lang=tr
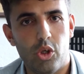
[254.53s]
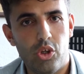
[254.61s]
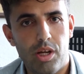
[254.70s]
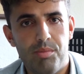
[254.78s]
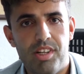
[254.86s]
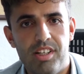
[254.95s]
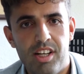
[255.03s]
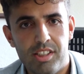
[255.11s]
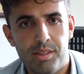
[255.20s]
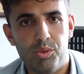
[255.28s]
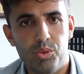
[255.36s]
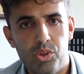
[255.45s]
önemli yerler
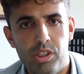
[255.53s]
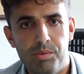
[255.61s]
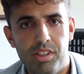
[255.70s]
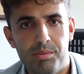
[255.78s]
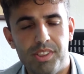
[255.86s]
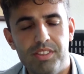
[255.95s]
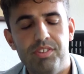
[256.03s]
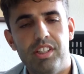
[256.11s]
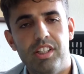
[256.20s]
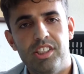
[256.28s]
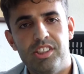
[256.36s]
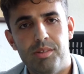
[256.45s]
gibi uygulamalarımızı
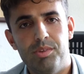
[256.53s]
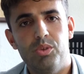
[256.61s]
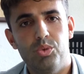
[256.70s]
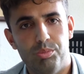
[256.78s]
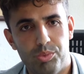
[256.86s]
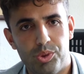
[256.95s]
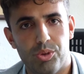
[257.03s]
vatandaşlarımıza sunmuş